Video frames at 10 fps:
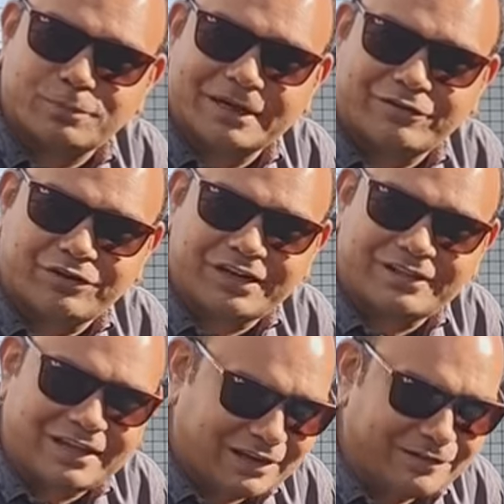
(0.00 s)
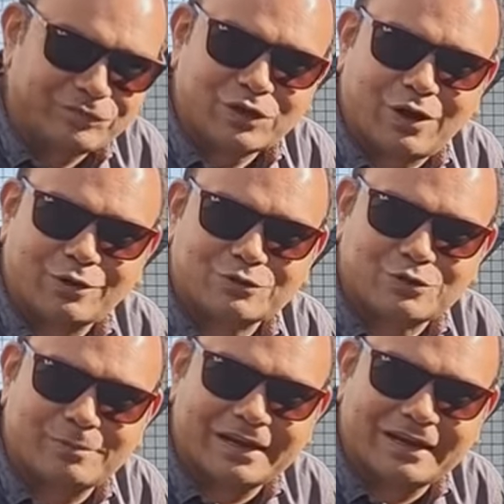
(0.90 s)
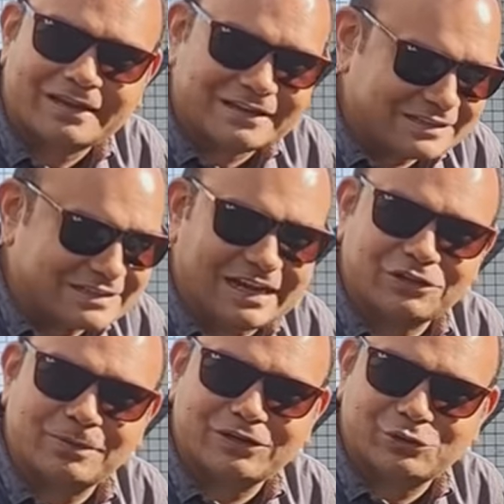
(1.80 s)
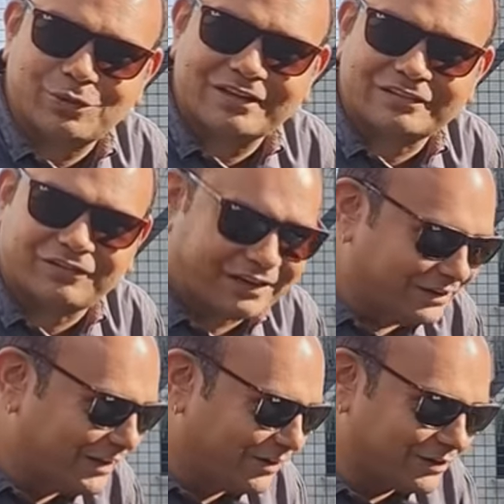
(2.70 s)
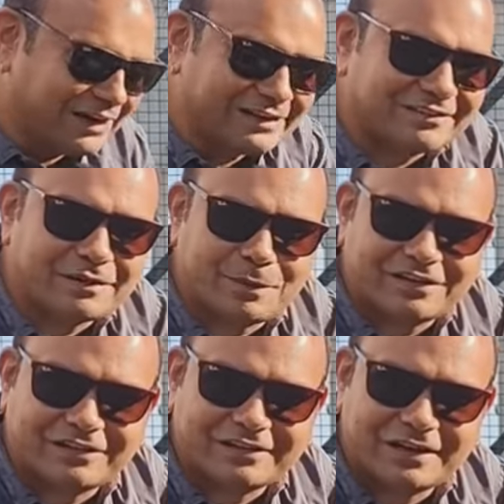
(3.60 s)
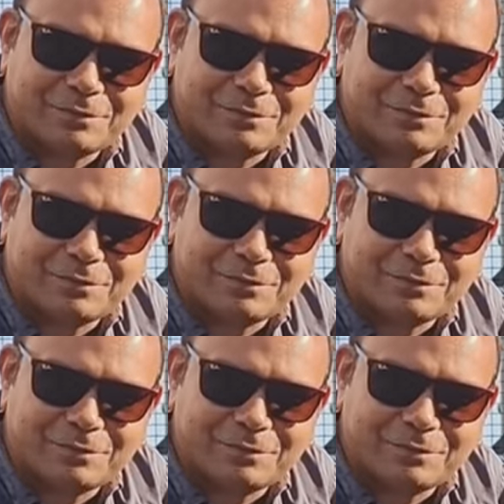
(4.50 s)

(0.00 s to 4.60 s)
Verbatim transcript: मैंने ट्रीट दी और उसको मैंने साथ में थोड़ा सा ट्रीट दिया और हल्का सा प्रेशर दिया